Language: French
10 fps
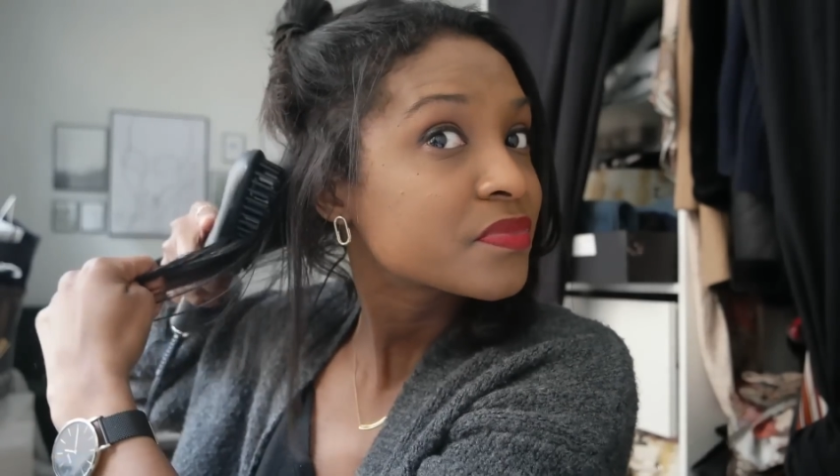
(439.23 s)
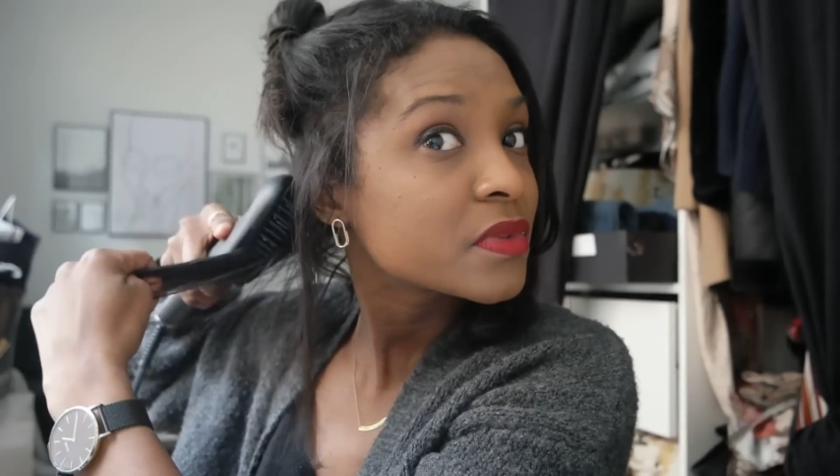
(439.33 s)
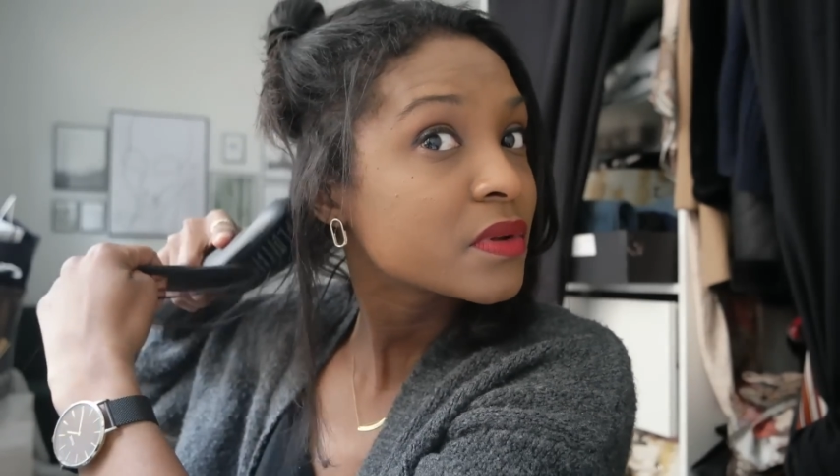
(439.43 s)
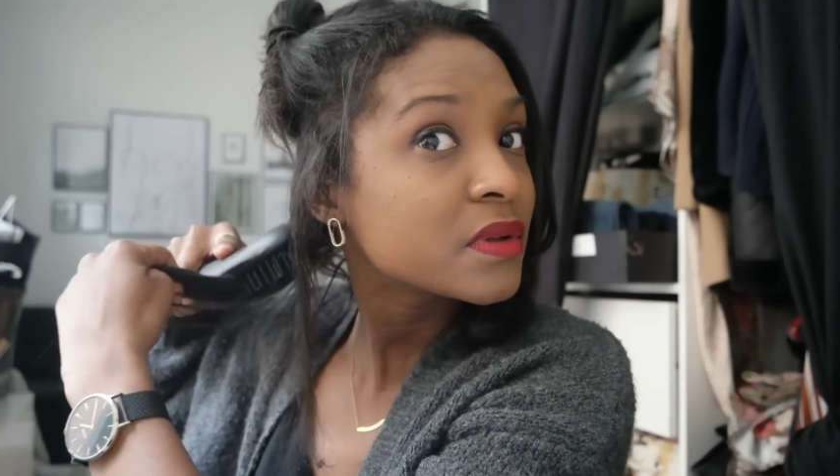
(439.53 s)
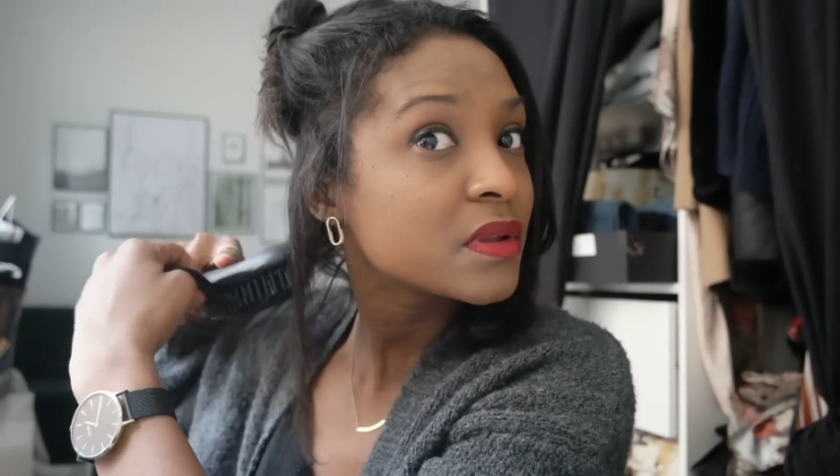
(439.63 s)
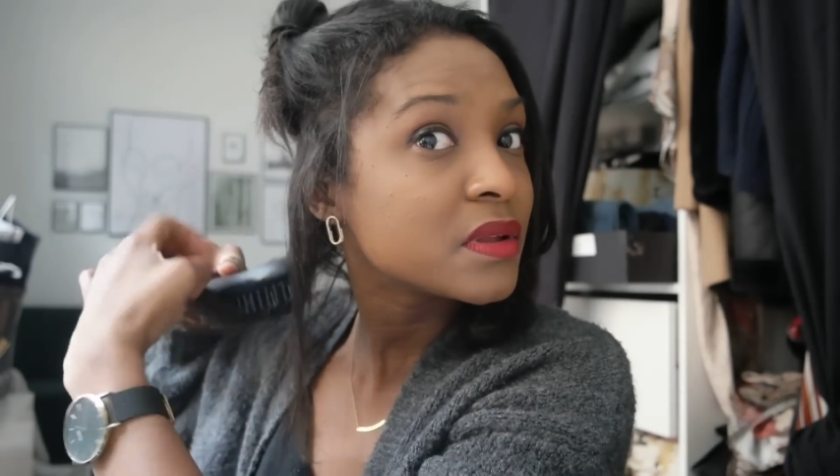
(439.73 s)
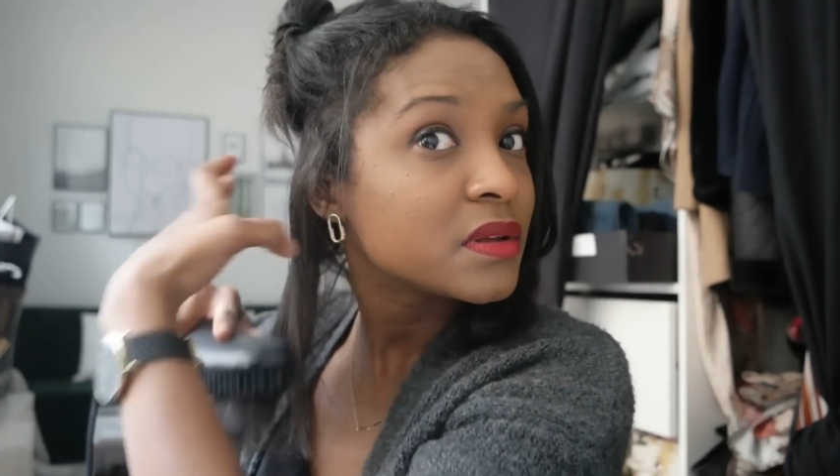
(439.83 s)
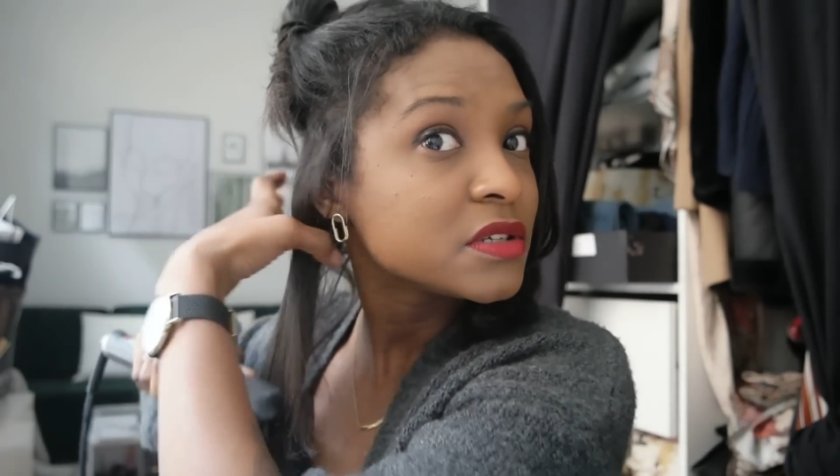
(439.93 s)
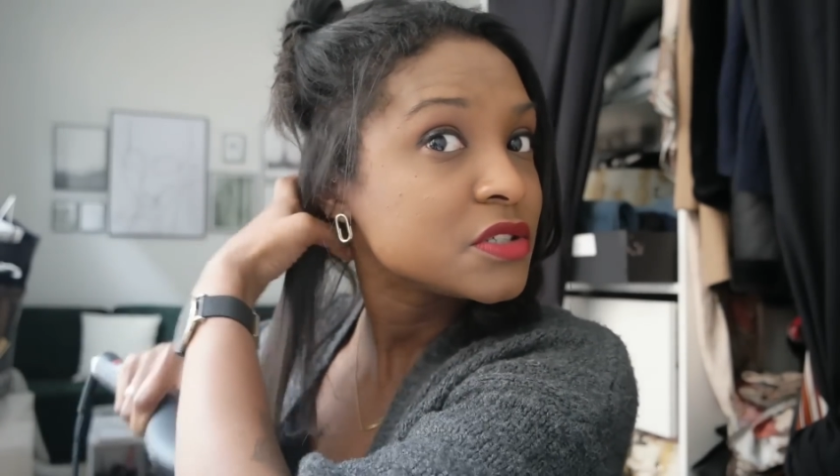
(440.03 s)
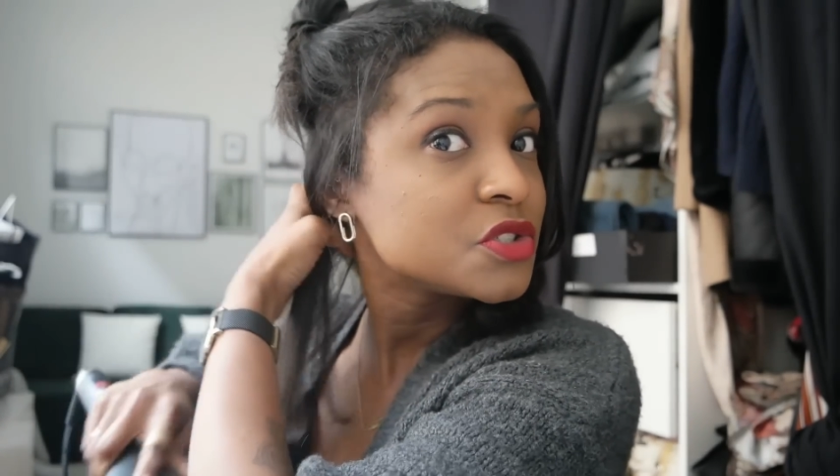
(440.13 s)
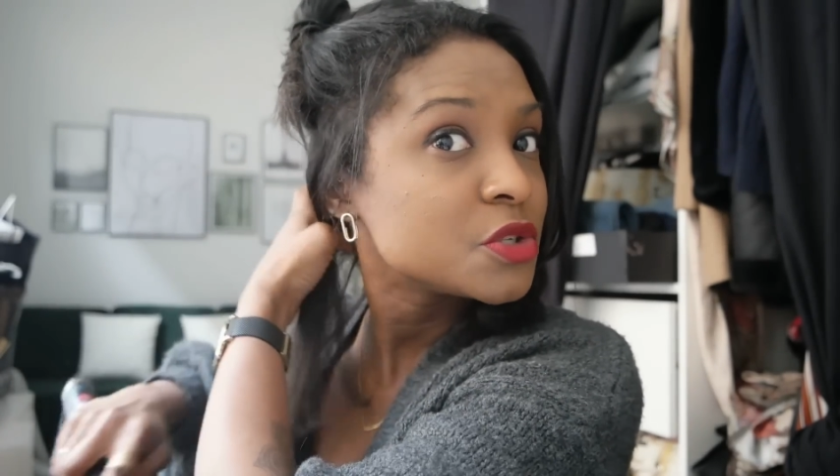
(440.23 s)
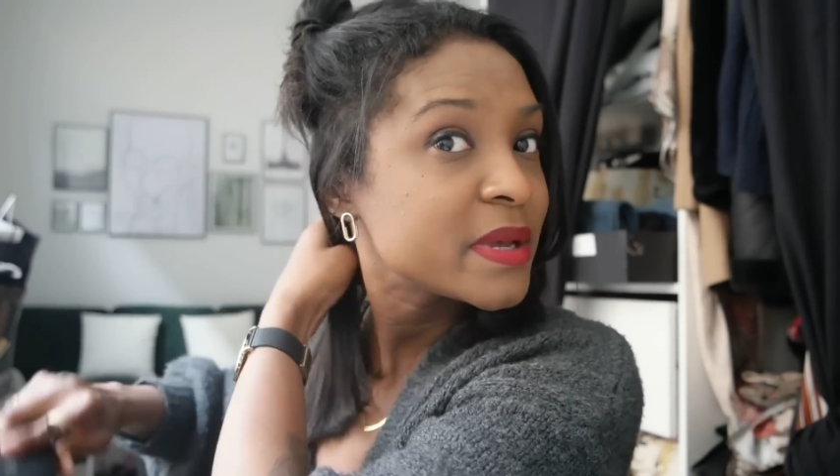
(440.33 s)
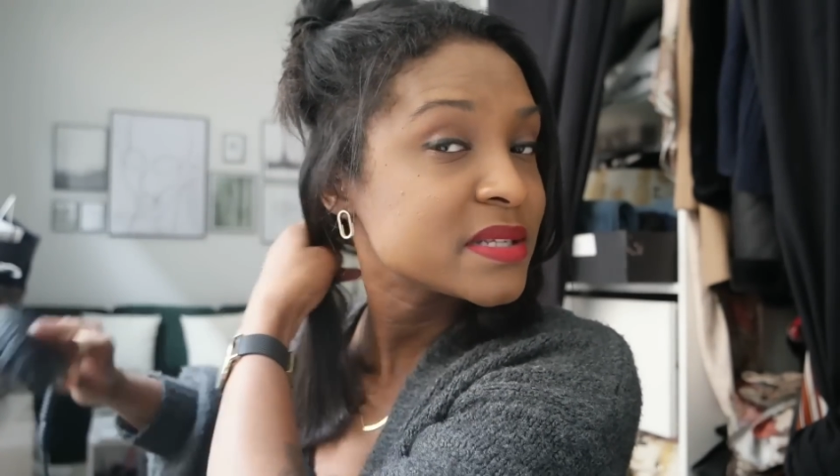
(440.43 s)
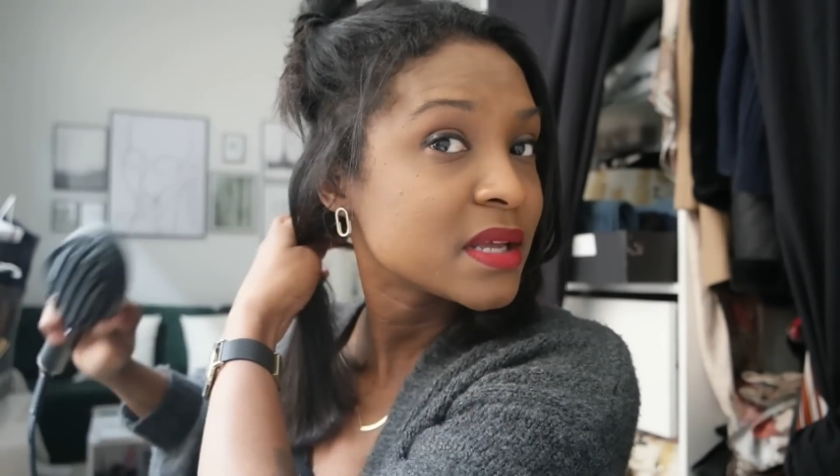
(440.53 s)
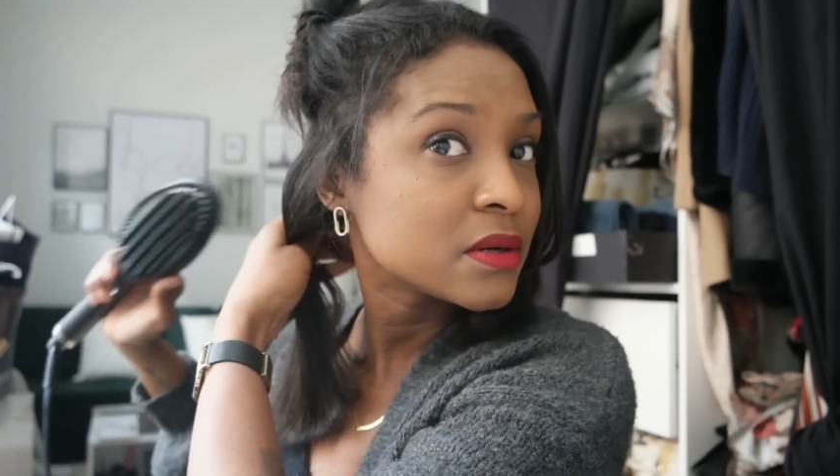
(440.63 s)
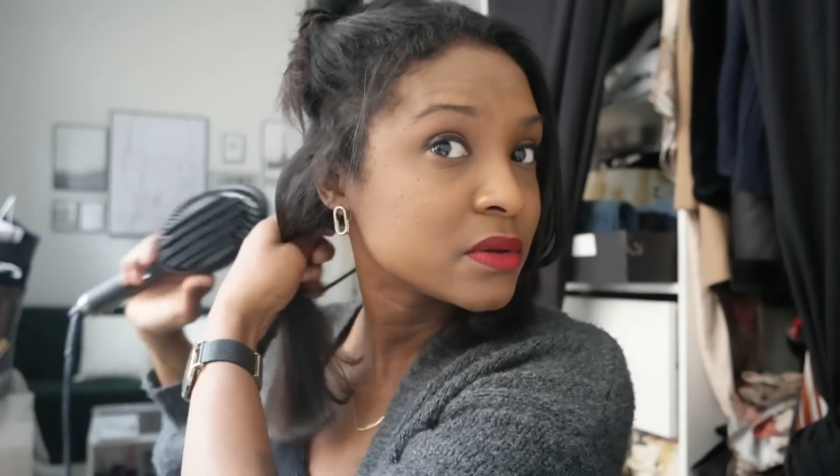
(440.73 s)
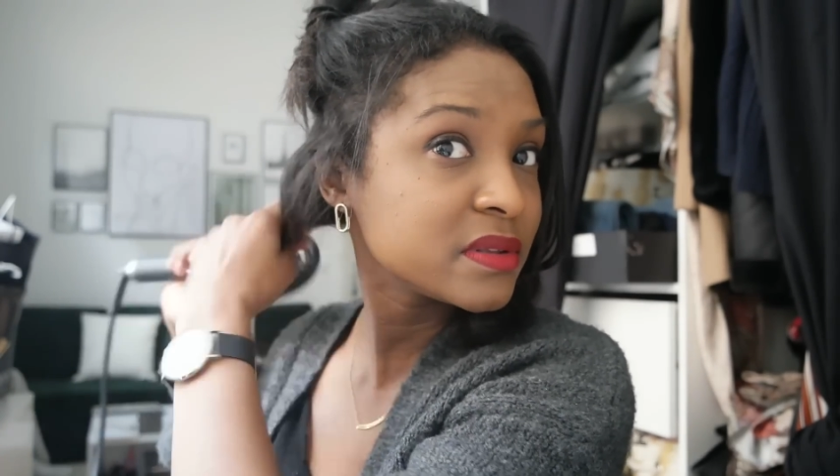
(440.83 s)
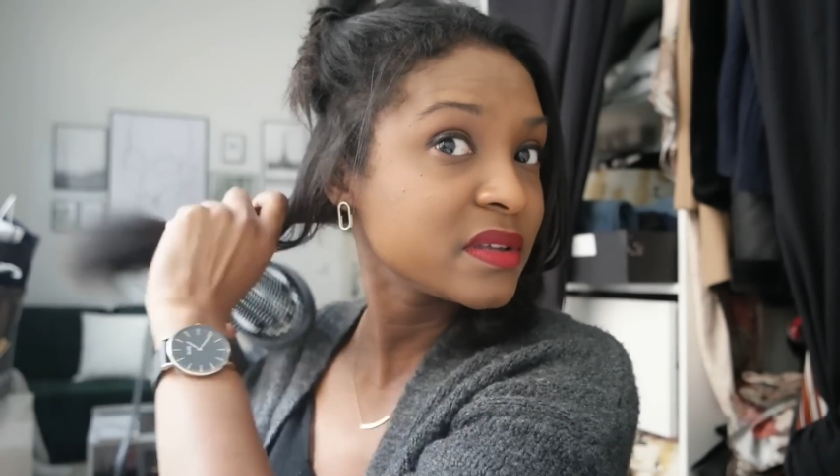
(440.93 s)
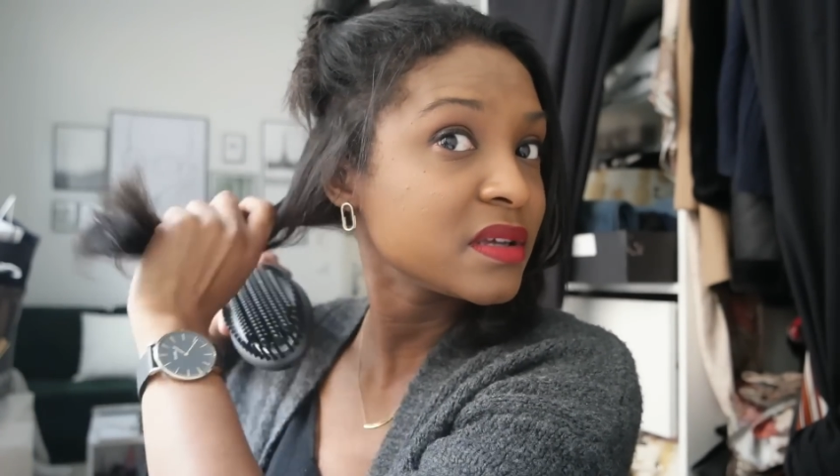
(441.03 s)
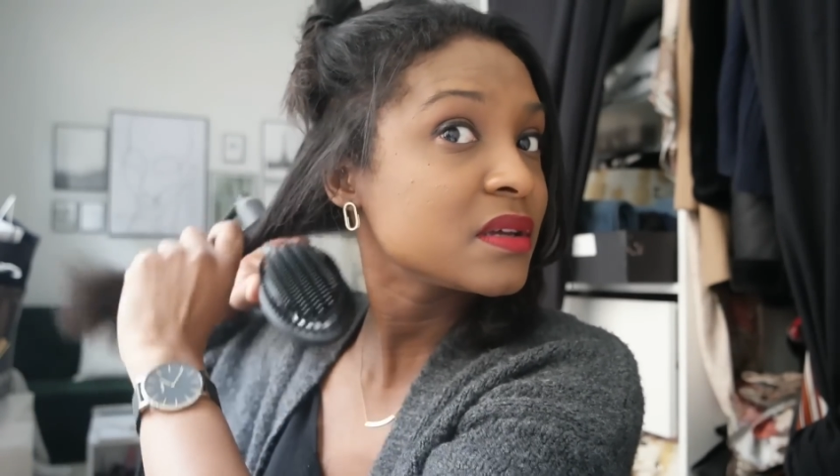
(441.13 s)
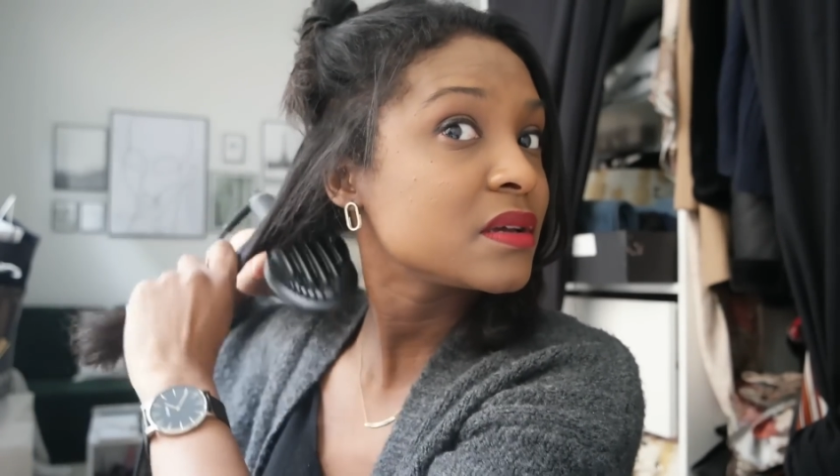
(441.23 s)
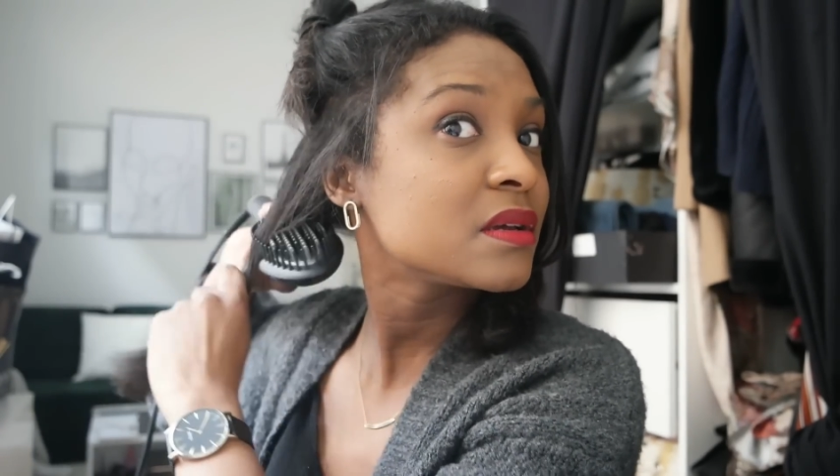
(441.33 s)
Donc je passe d'un côté